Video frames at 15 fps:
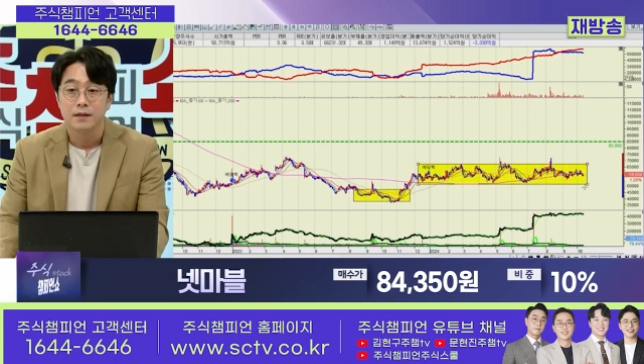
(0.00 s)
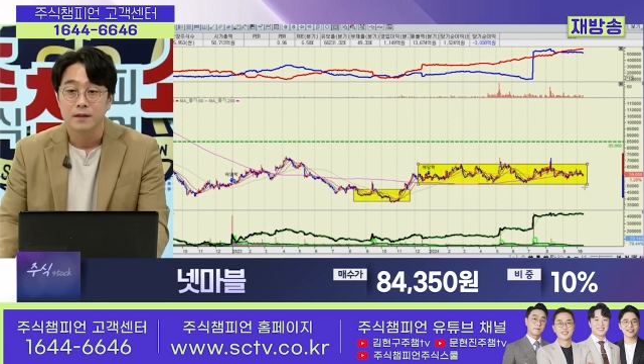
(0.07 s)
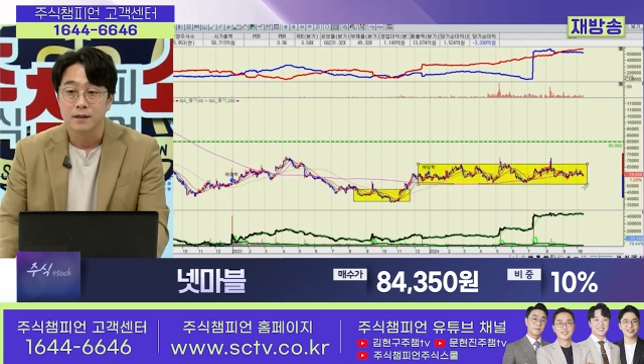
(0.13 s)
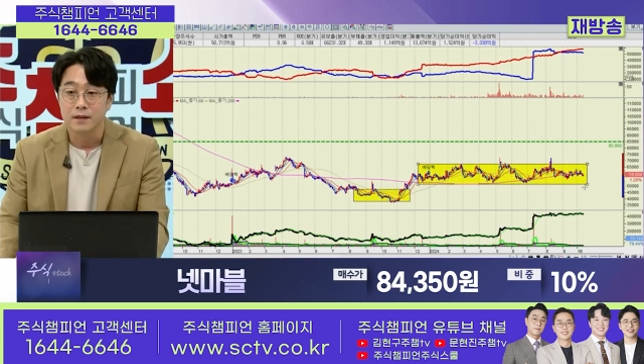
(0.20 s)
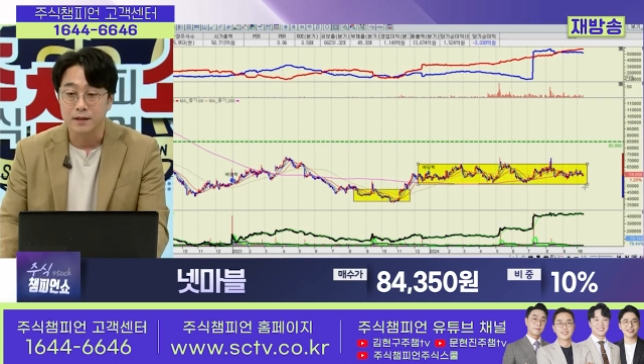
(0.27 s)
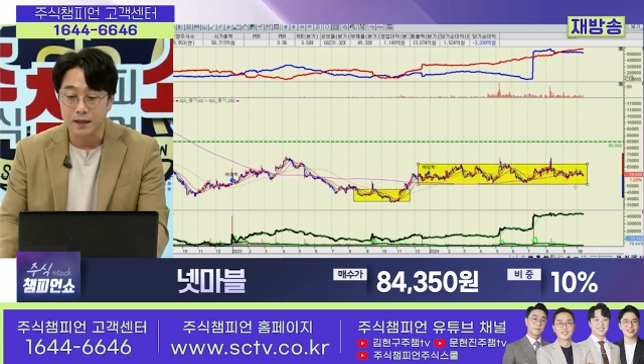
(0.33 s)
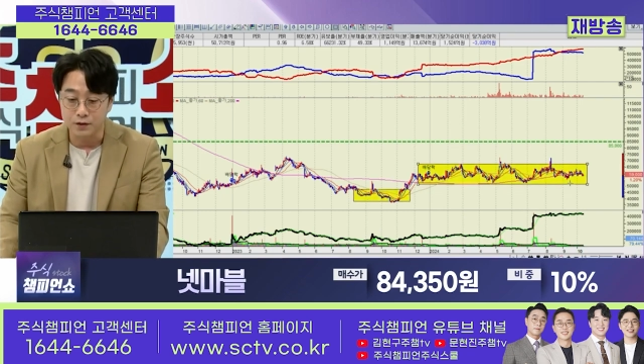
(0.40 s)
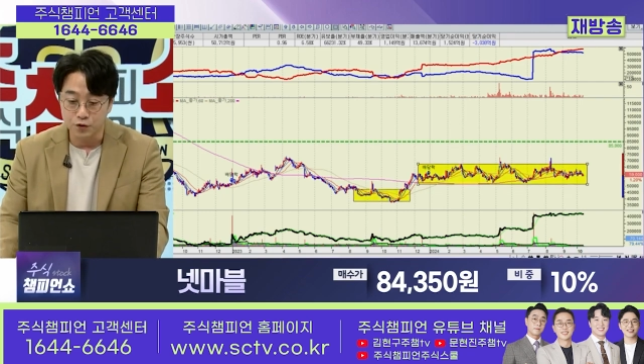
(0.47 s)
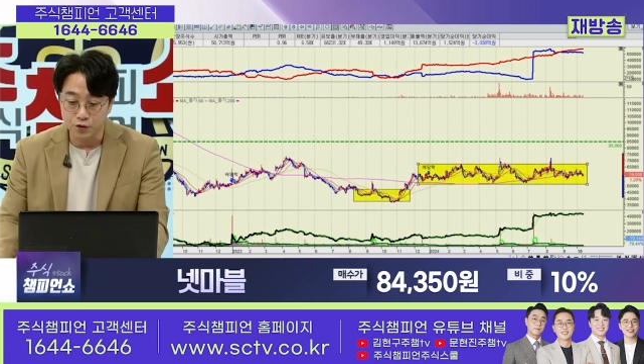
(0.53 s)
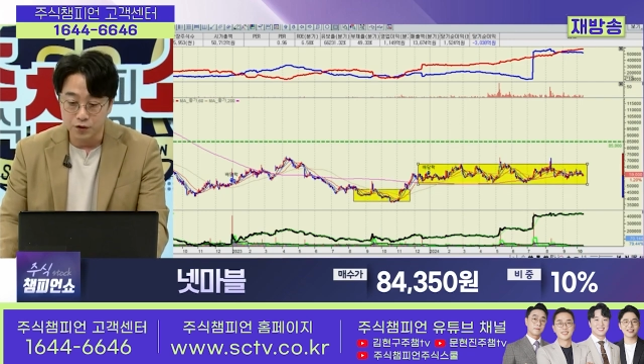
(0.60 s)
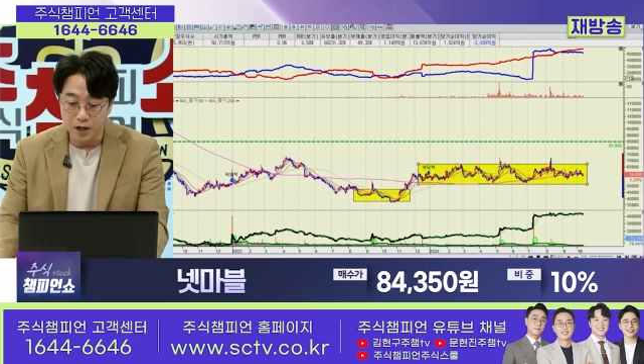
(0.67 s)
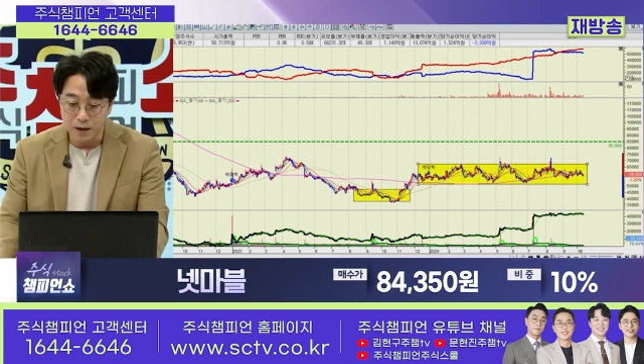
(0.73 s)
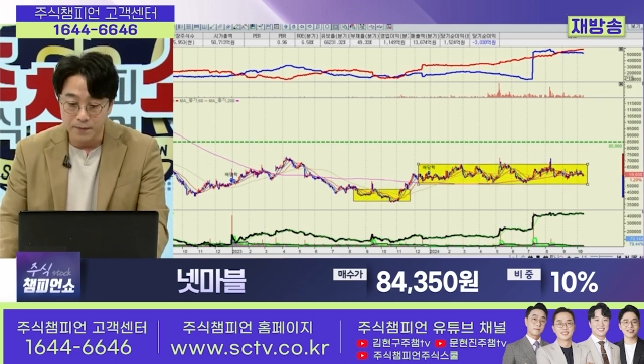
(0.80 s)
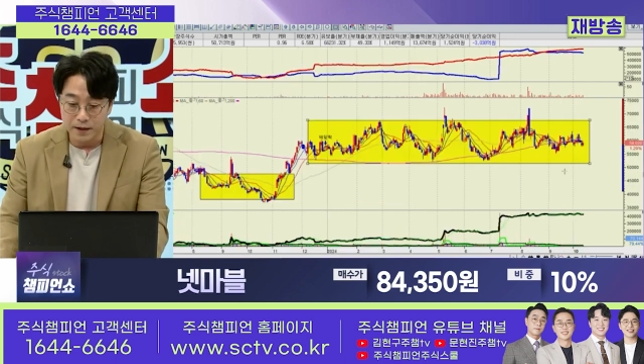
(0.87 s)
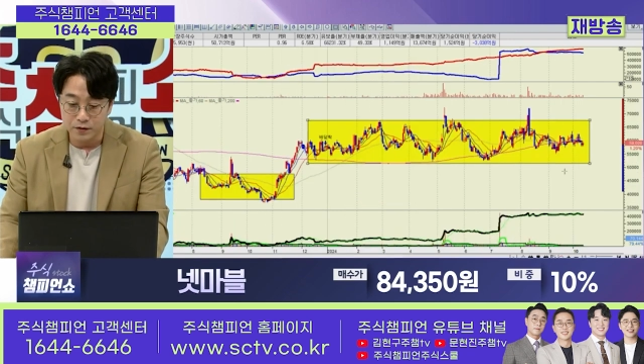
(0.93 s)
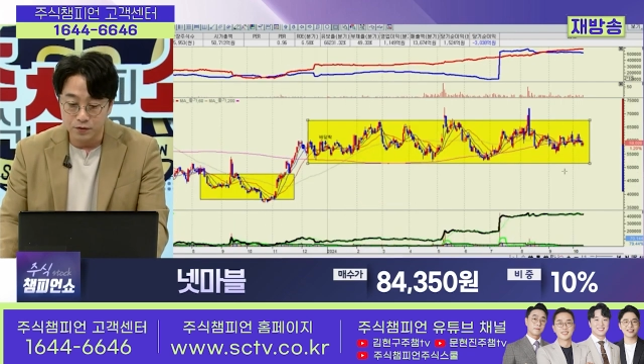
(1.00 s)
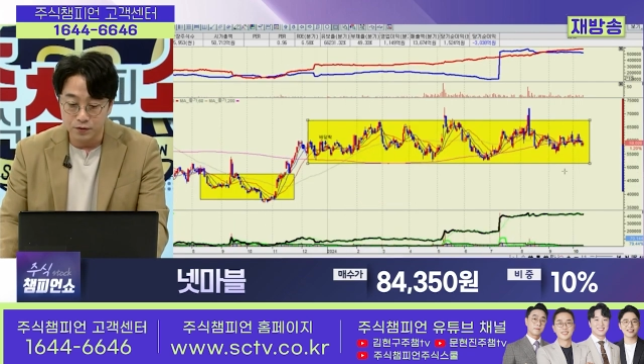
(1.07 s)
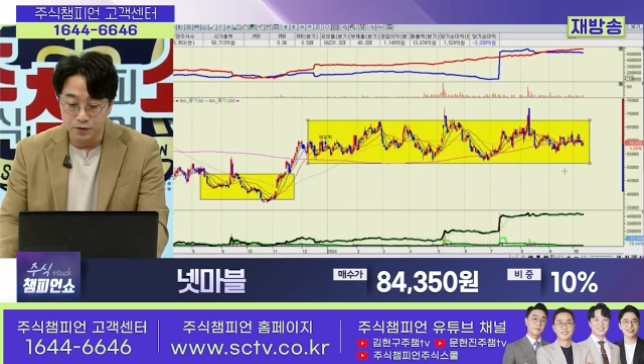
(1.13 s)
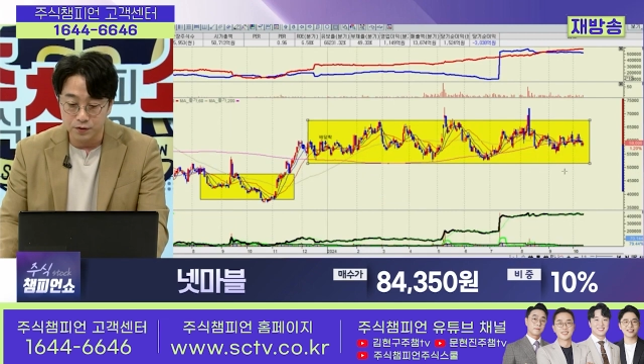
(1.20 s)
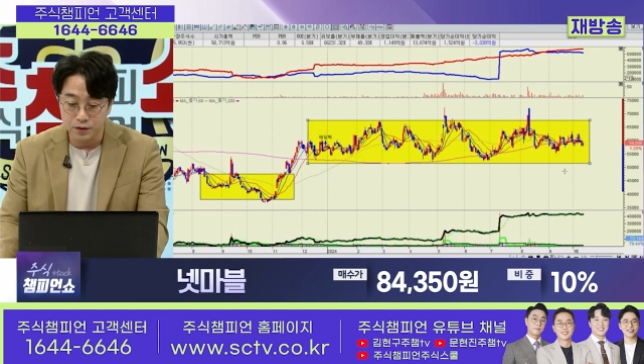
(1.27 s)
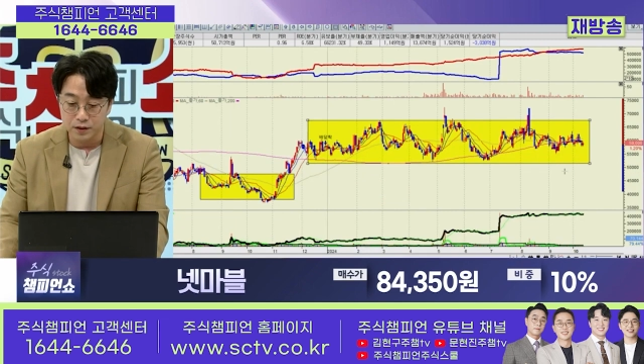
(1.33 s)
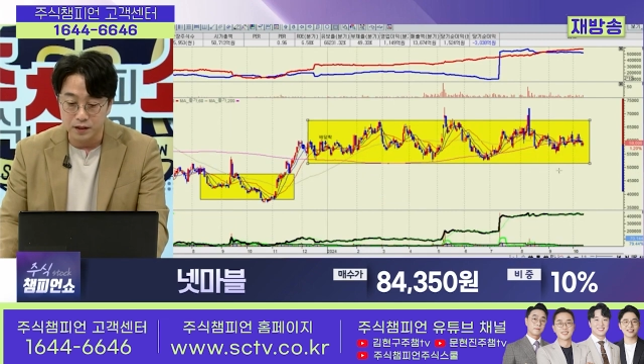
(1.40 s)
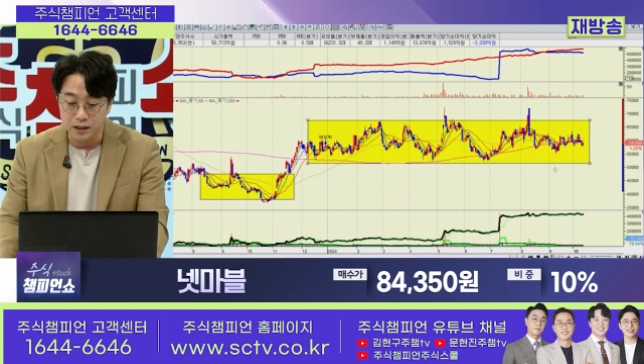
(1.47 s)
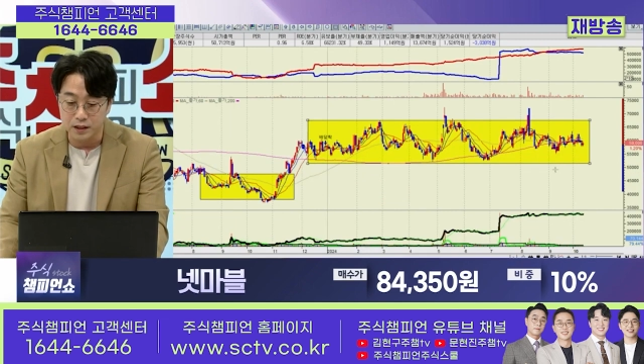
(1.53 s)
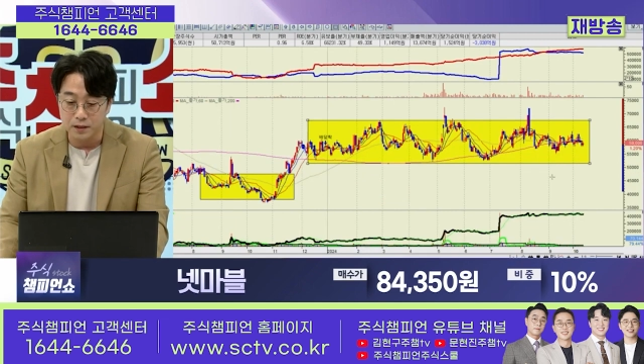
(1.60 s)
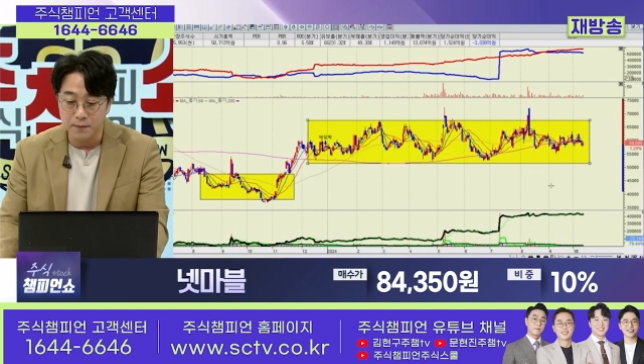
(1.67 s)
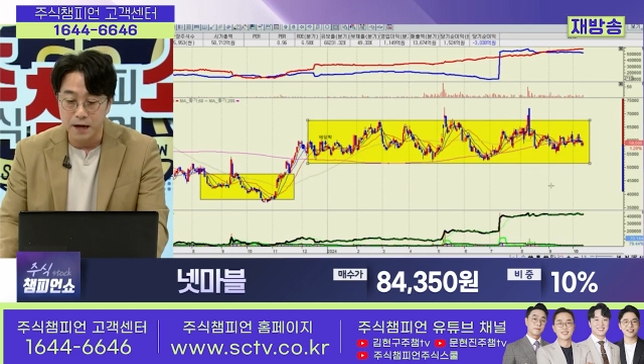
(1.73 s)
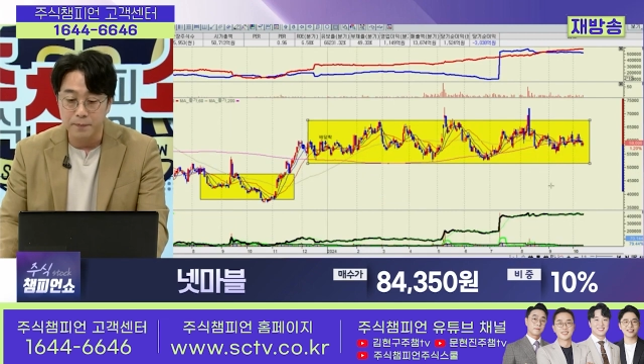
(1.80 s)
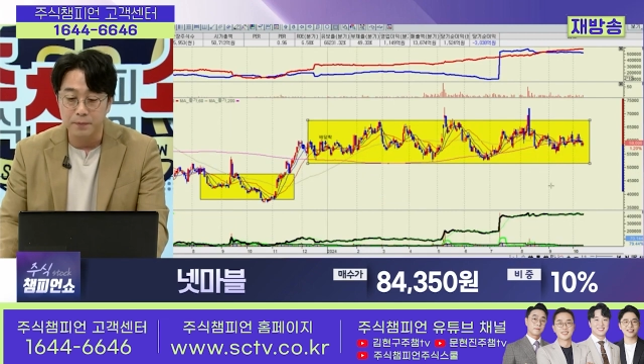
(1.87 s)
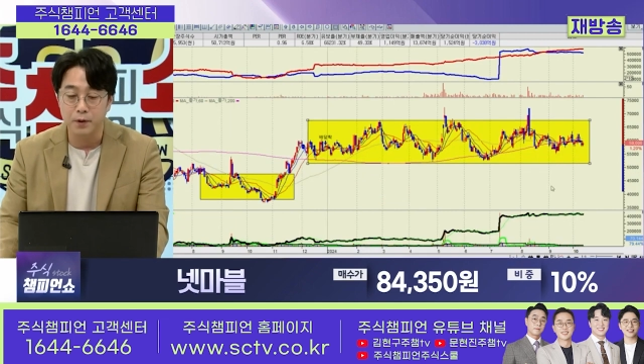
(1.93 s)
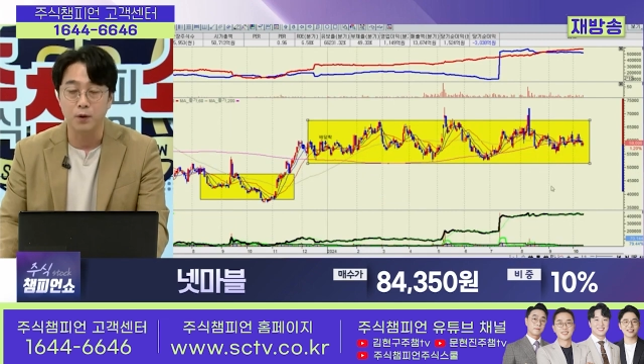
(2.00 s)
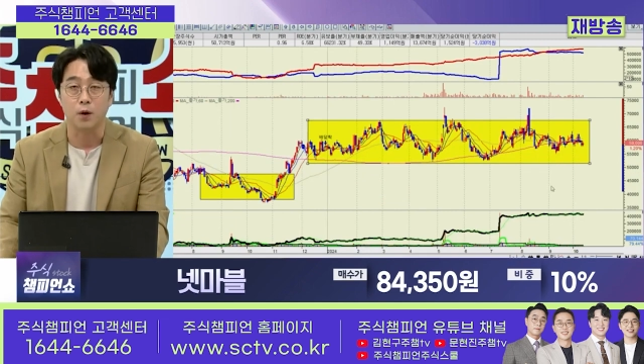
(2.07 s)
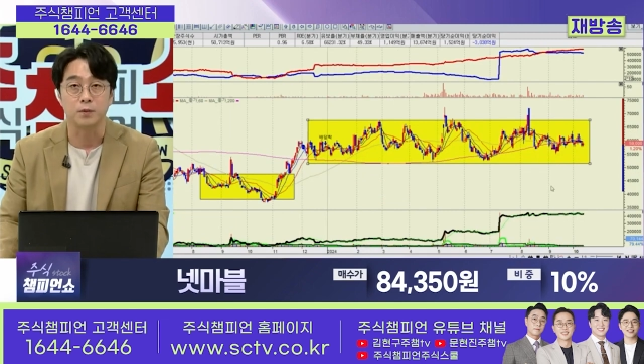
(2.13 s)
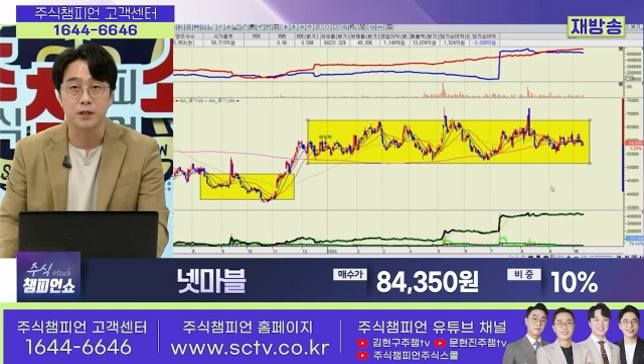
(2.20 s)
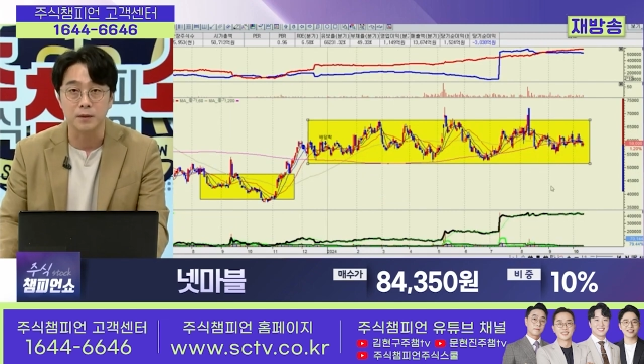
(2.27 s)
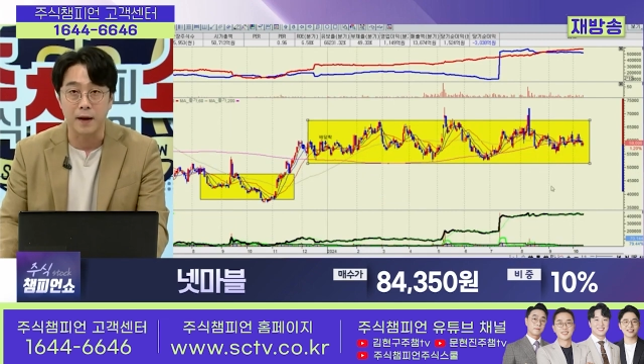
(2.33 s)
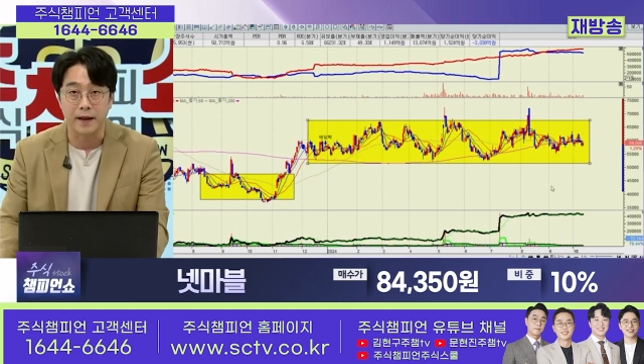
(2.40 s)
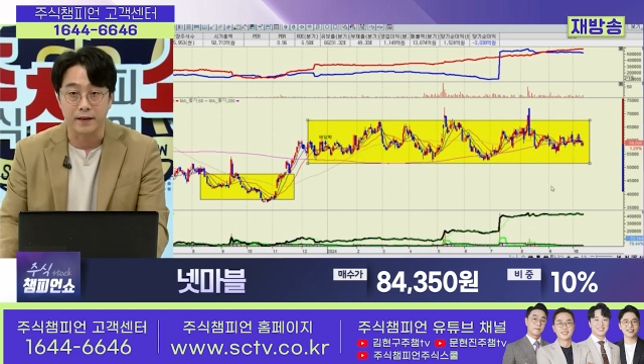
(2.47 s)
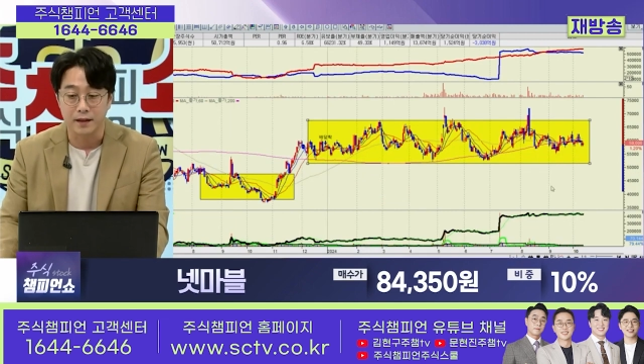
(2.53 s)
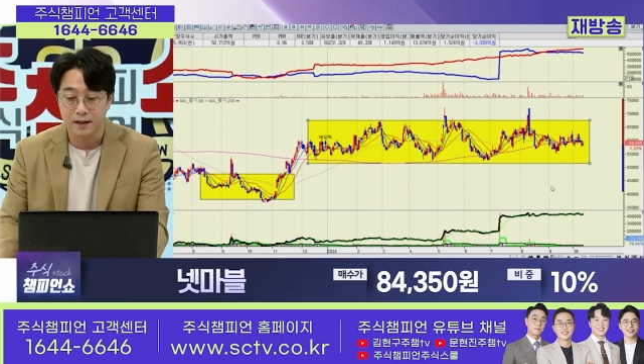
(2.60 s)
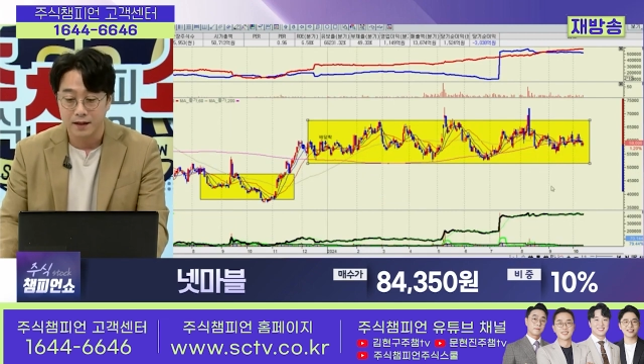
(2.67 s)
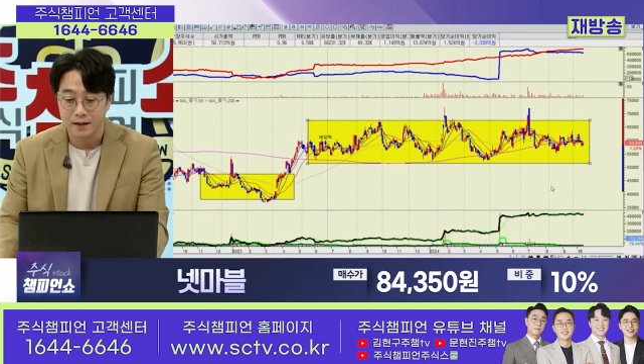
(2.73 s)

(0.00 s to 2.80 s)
그러니까 추가 매수를 지금 할 필요는 없지만